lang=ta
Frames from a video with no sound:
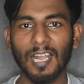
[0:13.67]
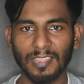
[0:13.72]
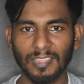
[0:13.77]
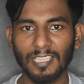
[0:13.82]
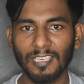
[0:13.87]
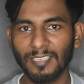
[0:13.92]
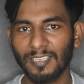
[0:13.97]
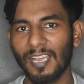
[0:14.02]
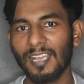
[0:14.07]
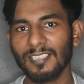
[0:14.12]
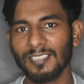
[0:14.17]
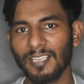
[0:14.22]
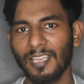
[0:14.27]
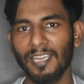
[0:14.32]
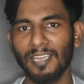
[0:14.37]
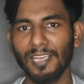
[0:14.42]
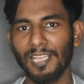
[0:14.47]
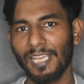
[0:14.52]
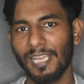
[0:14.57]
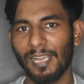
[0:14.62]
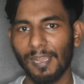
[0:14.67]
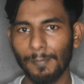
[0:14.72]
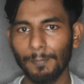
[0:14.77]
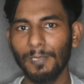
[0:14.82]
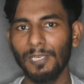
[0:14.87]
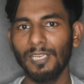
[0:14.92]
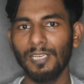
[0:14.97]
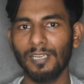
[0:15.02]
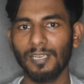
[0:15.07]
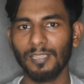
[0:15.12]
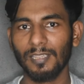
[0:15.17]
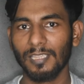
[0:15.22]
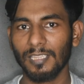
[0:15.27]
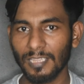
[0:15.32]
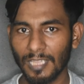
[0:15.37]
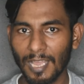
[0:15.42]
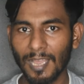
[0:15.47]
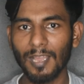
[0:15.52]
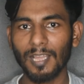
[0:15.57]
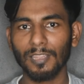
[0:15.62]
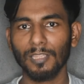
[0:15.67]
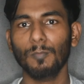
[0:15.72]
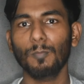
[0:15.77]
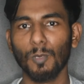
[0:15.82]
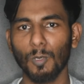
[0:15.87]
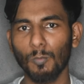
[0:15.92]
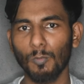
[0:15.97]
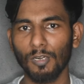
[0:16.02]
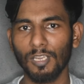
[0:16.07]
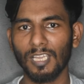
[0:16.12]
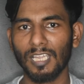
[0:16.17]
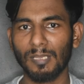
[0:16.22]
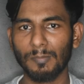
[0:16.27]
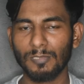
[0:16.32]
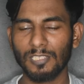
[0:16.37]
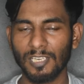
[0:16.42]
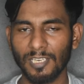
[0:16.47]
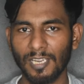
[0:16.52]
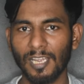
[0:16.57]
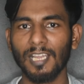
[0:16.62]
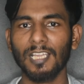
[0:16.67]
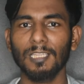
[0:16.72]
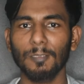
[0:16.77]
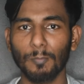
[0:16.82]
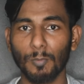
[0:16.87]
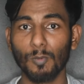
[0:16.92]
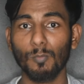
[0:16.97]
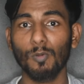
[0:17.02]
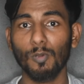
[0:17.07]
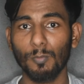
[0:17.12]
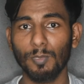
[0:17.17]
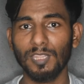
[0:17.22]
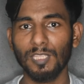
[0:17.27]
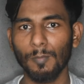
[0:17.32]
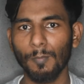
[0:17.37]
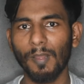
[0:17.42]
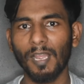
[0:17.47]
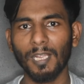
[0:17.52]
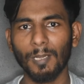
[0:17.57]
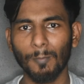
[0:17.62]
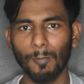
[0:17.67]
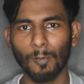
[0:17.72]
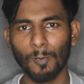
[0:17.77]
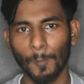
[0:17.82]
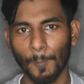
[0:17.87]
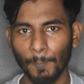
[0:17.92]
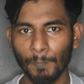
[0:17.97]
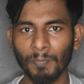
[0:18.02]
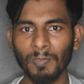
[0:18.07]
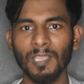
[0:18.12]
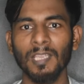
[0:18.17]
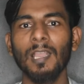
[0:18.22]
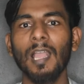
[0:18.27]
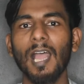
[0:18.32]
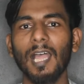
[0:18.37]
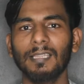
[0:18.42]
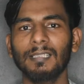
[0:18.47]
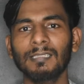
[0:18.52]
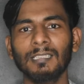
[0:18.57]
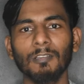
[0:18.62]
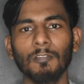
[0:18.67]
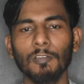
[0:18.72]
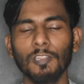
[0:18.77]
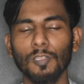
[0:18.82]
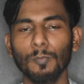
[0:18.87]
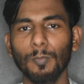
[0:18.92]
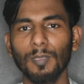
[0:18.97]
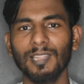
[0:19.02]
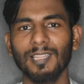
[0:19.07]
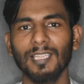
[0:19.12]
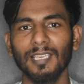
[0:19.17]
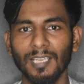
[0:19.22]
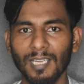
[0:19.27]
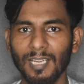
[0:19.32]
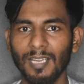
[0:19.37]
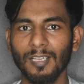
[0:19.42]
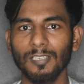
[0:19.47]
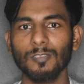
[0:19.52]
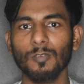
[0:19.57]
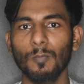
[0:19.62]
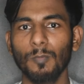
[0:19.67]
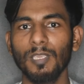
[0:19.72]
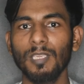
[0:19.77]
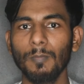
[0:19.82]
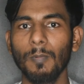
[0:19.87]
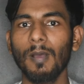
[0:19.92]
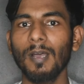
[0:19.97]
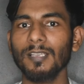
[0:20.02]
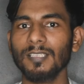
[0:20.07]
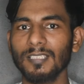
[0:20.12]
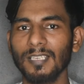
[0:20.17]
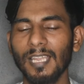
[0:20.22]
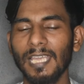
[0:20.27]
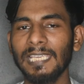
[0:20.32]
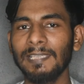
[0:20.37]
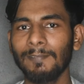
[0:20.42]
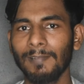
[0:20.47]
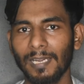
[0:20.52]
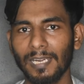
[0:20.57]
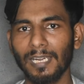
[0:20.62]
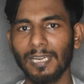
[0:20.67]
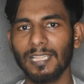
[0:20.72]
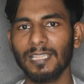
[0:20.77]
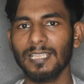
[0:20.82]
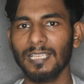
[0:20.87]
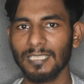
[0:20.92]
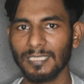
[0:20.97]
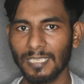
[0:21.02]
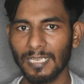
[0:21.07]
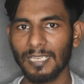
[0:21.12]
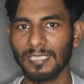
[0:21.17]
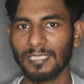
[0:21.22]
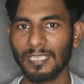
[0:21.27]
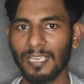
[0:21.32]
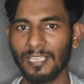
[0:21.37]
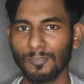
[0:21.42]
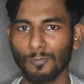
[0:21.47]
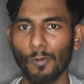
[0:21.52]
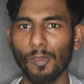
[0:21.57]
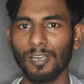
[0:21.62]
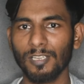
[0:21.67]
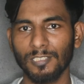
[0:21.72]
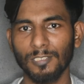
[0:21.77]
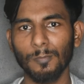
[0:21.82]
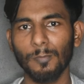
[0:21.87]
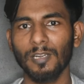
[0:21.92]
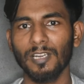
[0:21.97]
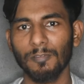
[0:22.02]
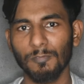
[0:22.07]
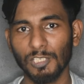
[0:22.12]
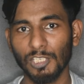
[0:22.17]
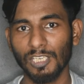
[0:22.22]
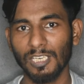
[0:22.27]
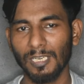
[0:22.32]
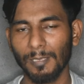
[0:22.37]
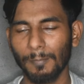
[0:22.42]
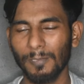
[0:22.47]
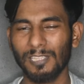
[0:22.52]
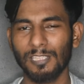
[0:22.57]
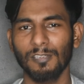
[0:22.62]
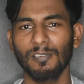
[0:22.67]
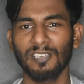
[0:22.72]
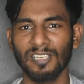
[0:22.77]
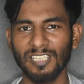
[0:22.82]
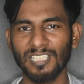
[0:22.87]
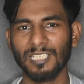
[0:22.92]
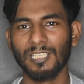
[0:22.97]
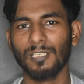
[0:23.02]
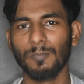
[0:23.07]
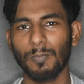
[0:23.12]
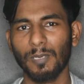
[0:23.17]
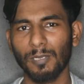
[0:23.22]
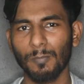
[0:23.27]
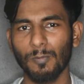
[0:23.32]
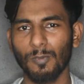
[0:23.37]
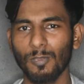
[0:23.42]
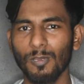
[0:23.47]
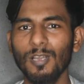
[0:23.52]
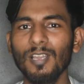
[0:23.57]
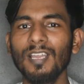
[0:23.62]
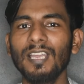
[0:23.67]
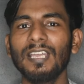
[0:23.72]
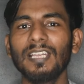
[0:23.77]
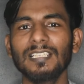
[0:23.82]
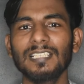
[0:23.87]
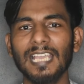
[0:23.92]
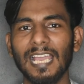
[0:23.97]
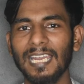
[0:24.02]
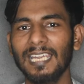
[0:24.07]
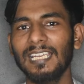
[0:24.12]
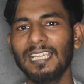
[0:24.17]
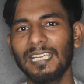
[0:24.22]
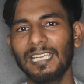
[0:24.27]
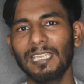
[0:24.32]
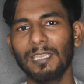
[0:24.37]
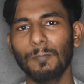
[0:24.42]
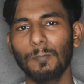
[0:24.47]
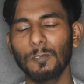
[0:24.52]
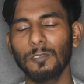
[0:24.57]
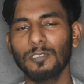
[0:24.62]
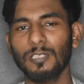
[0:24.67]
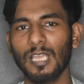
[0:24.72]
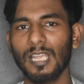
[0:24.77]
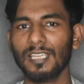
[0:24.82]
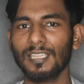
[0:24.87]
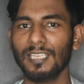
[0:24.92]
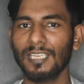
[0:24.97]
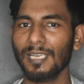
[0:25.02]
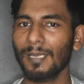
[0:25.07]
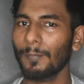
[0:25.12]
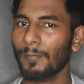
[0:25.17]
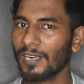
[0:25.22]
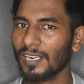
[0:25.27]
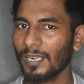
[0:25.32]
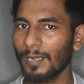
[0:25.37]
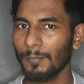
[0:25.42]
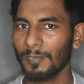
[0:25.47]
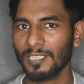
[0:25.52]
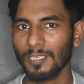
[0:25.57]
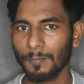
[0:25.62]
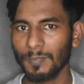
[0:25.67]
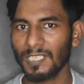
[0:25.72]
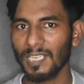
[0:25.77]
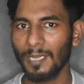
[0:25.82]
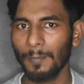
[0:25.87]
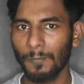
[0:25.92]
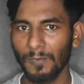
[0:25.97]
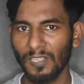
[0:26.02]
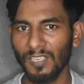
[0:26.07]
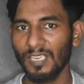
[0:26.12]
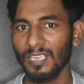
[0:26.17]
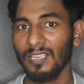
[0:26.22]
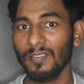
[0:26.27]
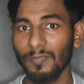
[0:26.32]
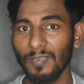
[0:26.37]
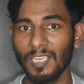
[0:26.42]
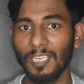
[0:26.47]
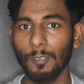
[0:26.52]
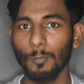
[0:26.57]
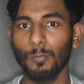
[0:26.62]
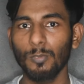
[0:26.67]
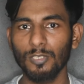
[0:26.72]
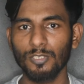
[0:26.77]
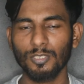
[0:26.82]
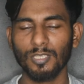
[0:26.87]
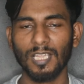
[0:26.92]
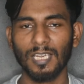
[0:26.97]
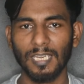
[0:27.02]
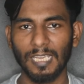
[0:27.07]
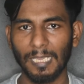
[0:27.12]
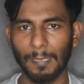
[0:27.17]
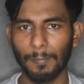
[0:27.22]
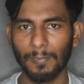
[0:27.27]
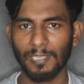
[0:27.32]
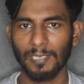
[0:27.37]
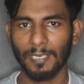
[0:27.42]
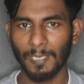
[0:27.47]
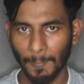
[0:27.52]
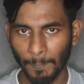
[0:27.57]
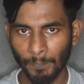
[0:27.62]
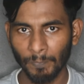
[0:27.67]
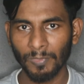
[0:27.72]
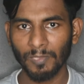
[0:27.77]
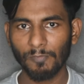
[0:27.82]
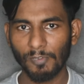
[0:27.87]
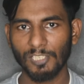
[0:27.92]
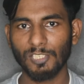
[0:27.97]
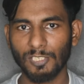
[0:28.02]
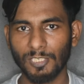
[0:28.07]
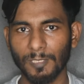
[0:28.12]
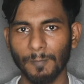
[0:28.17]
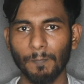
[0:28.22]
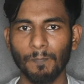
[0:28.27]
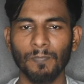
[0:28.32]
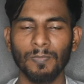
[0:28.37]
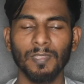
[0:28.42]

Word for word: அந்த டாஸ்க் என்ன அப்படின்றத தான் அந்த ப்ரோமோவில் காமிச்சிருக்காங்க அந்த ப்ரோமோவை பற்றியும் பார்க்க போகிறோம் அதை தவிர்த்து பார்த்தீங்கன்னா ஸோ பிக் பாஸ் லைவ்ல நடந்த சில சில சுவாரஸ்யமான விஷயங்களை பற்றியும் டிஸ்கஸ் பண்ண போகிறோம் சேனலுக்கு நீங்கள் புதுசாக இருந்தீங்கன்னா மறக்காமல் சப்ஸ்கிரைப் பண்ணிடுங்க வீடியோ பிடிச்சிருந்தா லைக் பண்ணிடுங்க ஃபஸ்ட்டு